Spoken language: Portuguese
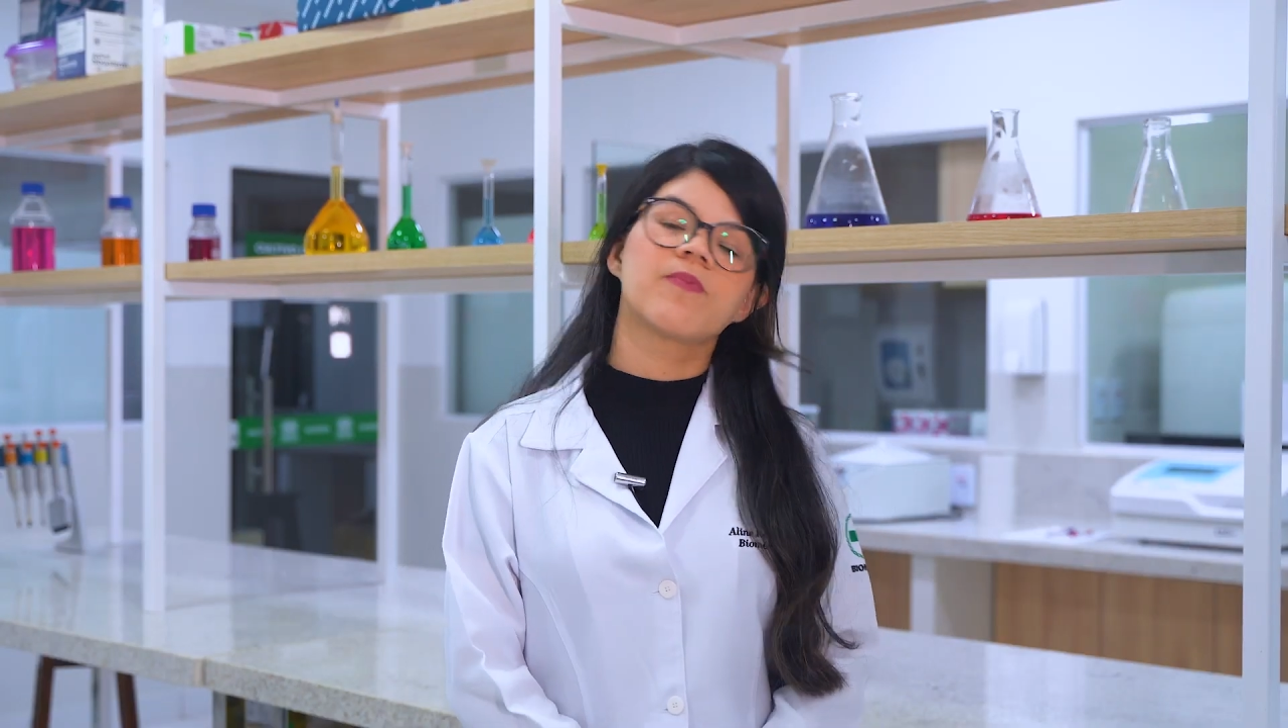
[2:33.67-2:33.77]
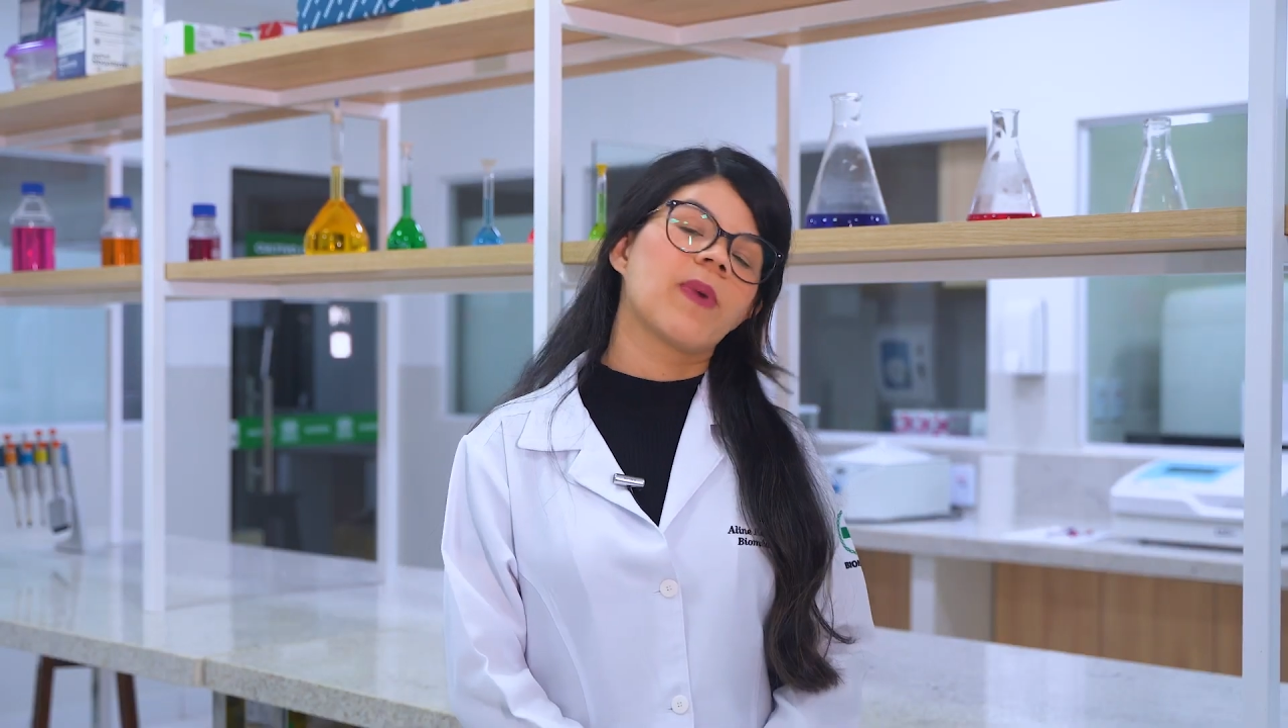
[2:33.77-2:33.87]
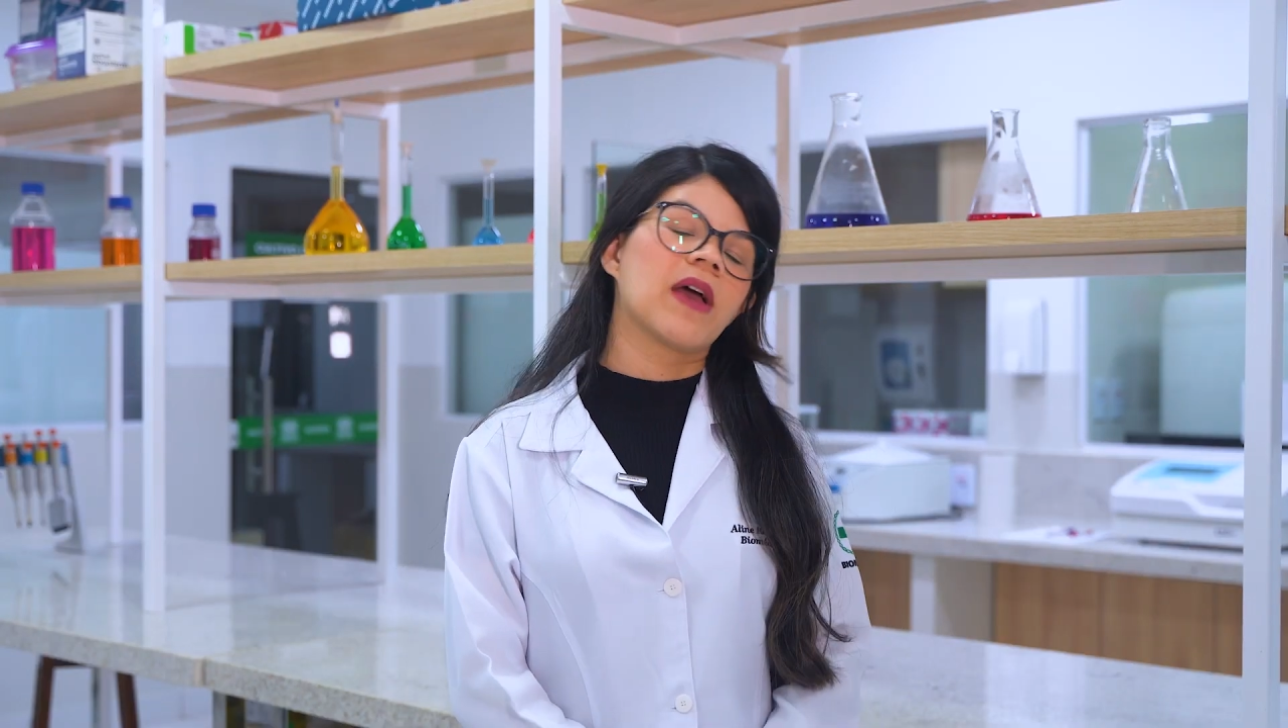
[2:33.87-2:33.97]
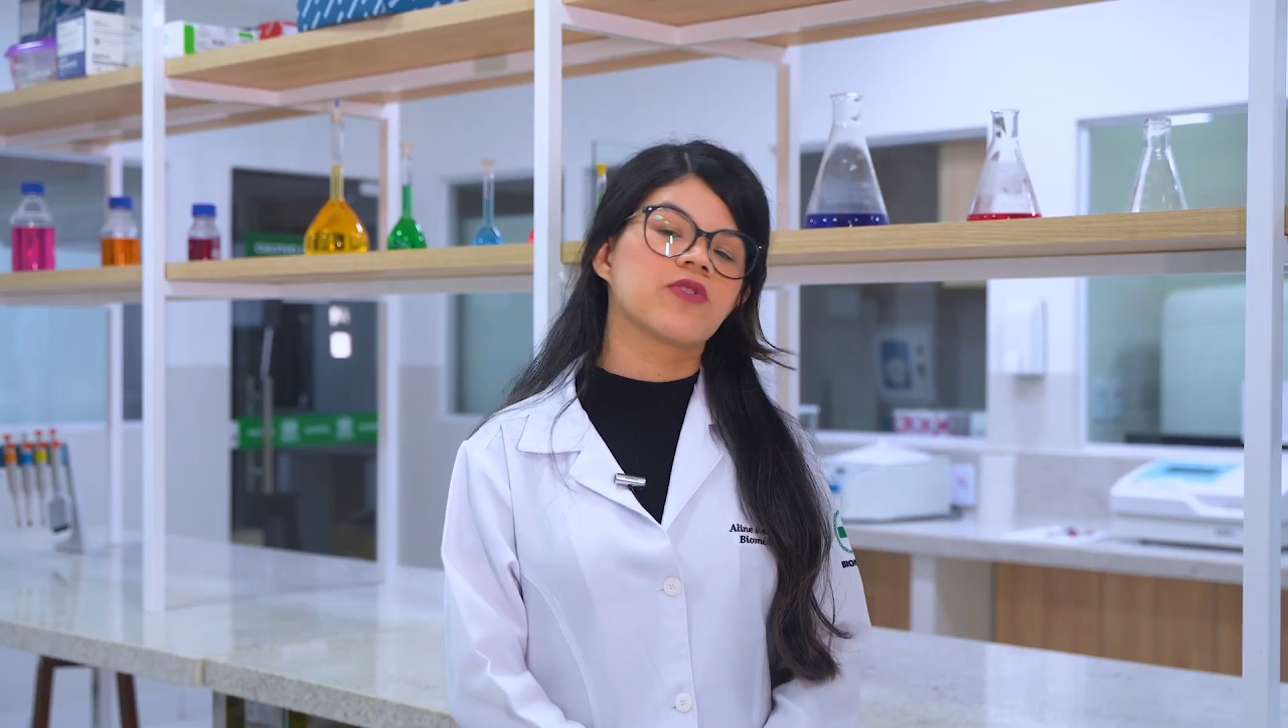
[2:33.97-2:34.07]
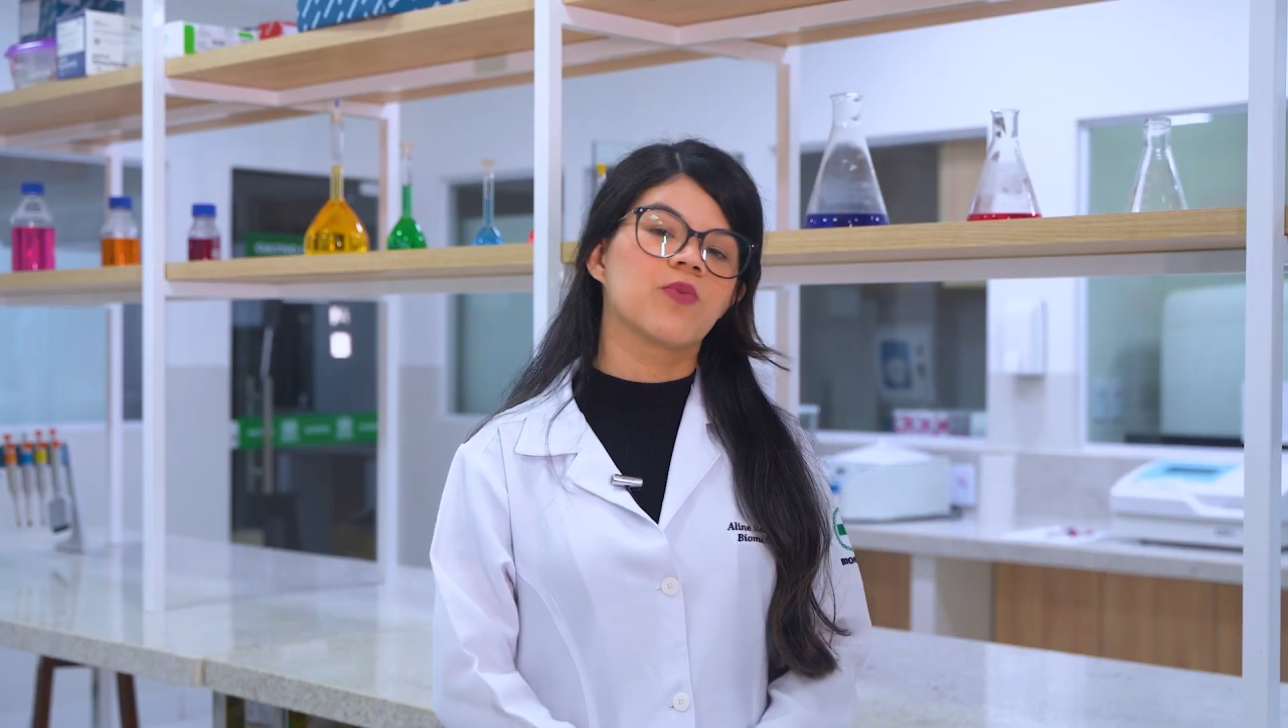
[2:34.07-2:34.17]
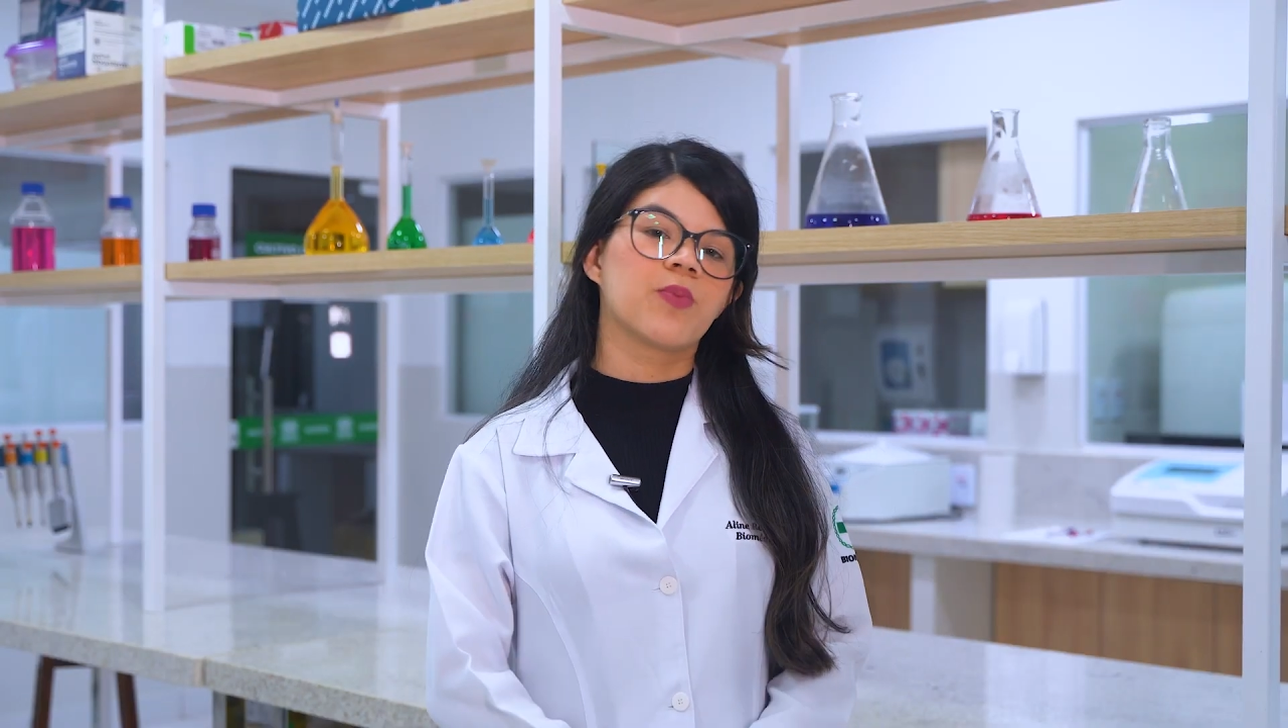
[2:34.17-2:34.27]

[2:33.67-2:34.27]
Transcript: e parte